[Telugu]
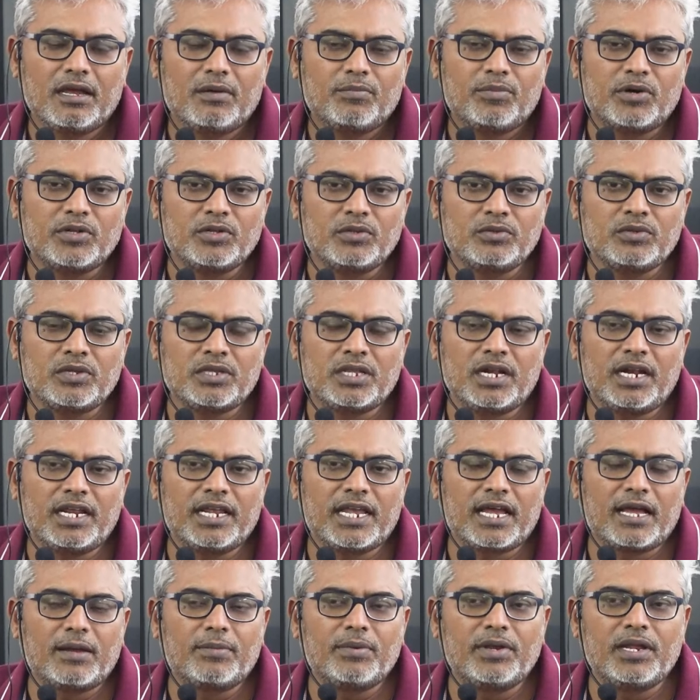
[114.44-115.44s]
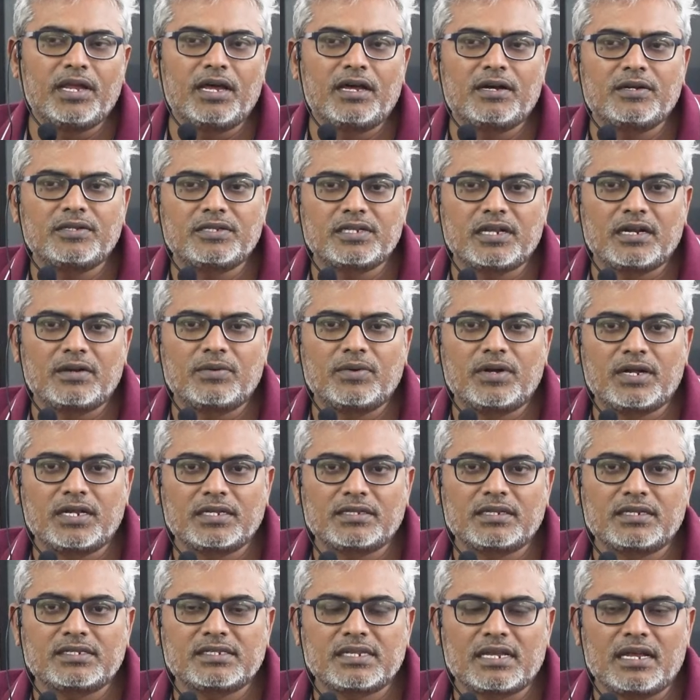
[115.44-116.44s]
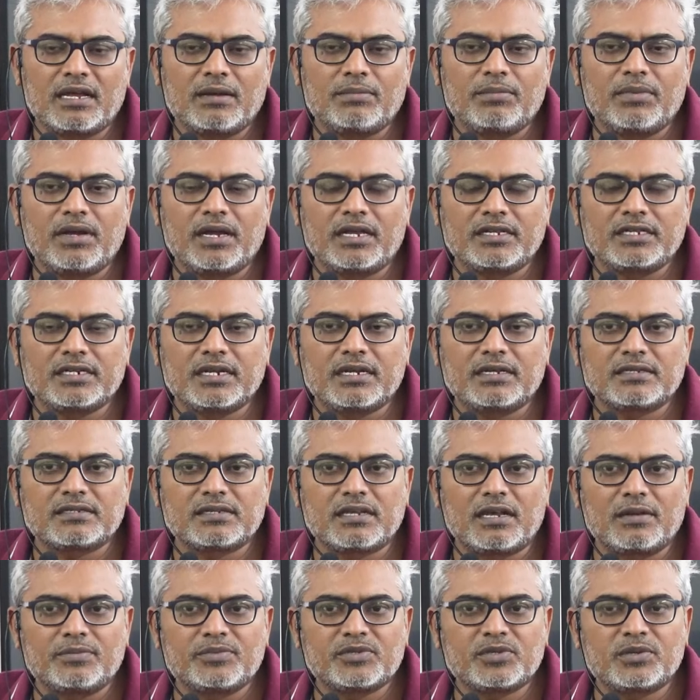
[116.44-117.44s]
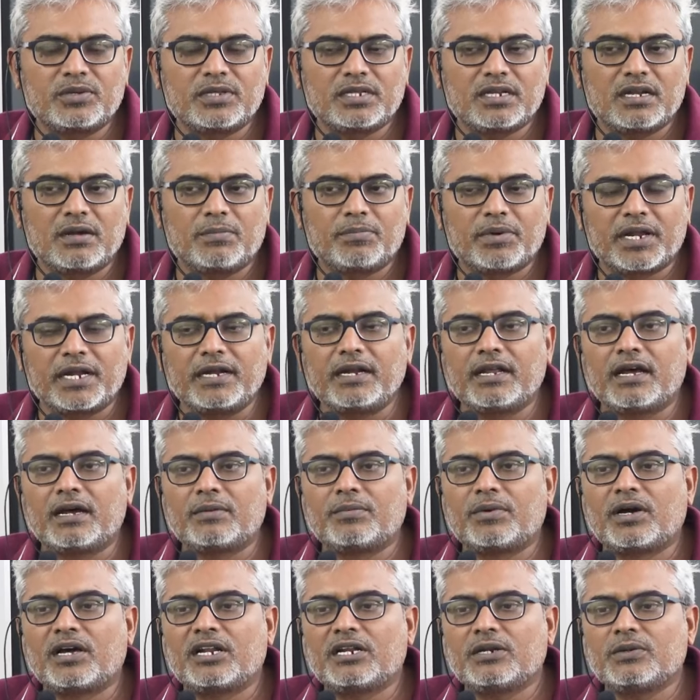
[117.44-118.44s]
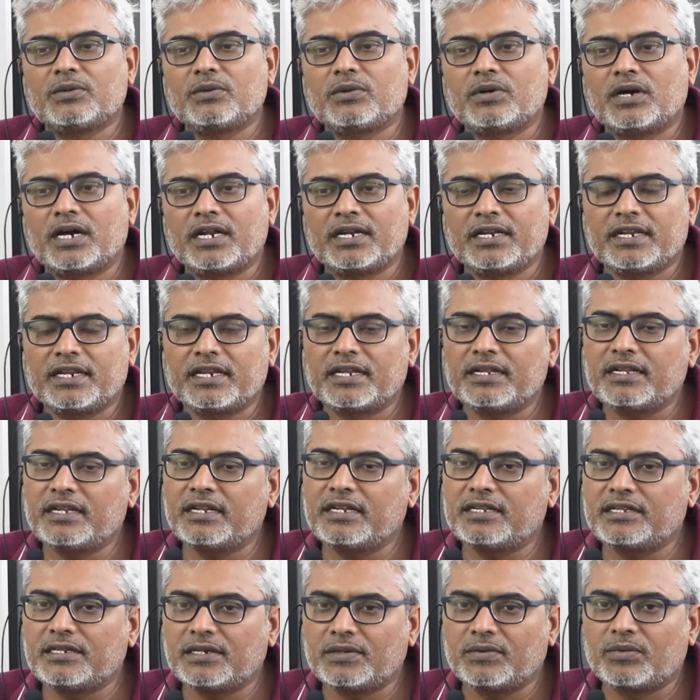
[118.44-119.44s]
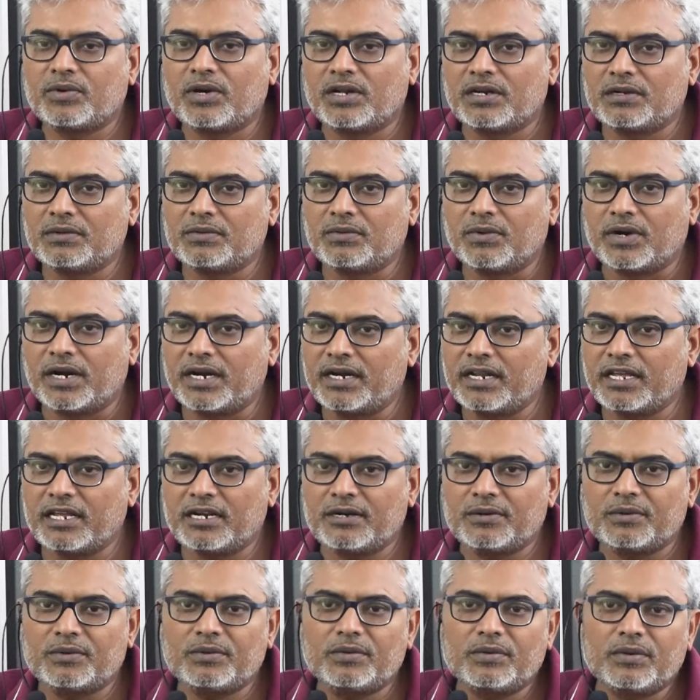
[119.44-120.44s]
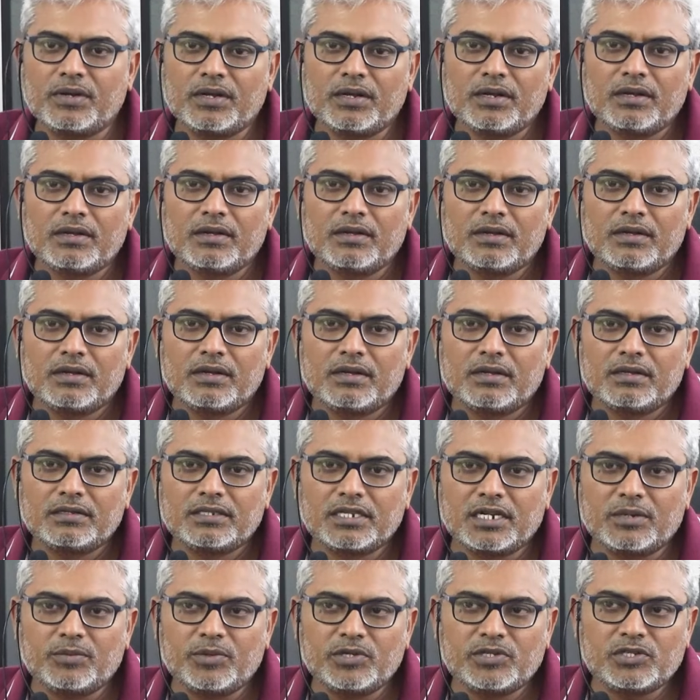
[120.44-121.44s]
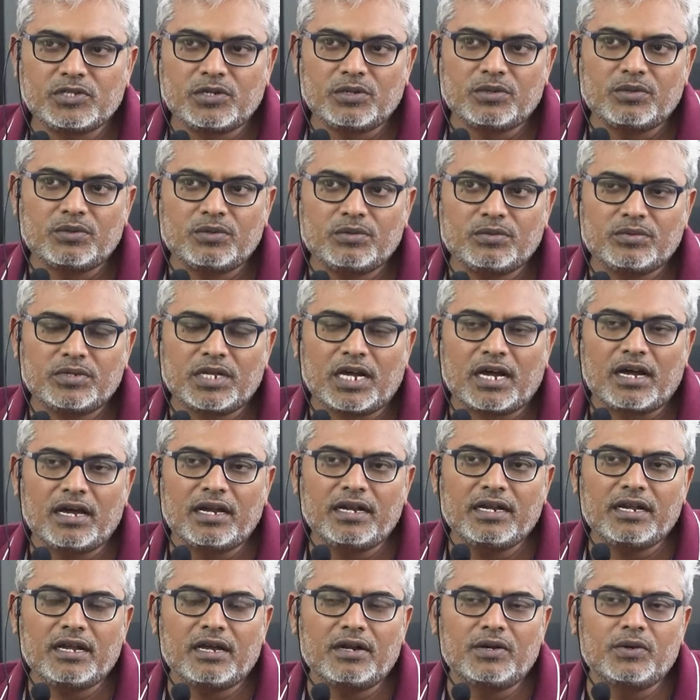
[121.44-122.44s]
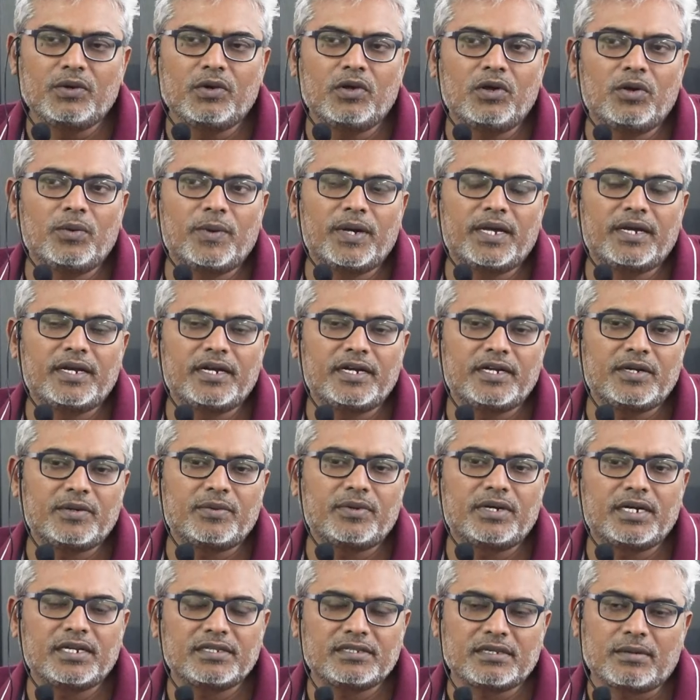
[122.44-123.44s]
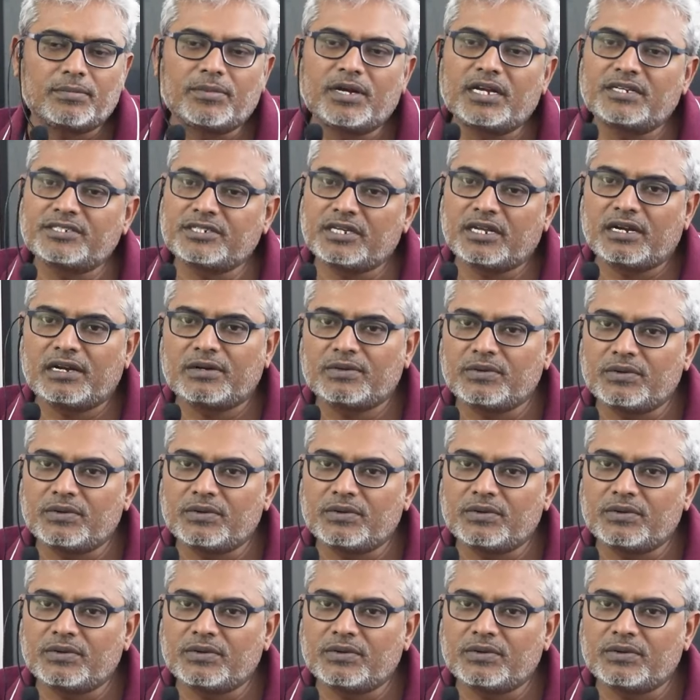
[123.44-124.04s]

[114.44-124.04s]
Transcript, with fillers: పంతొమ్మిది తర్వాత సామాజిక సాంస్కృతిక పరిణామాలు అని ఏదైతే వాళ్ళు వాడారో సిలబస్లో దానికి అనుగుణమైనటువంటి సమాచారం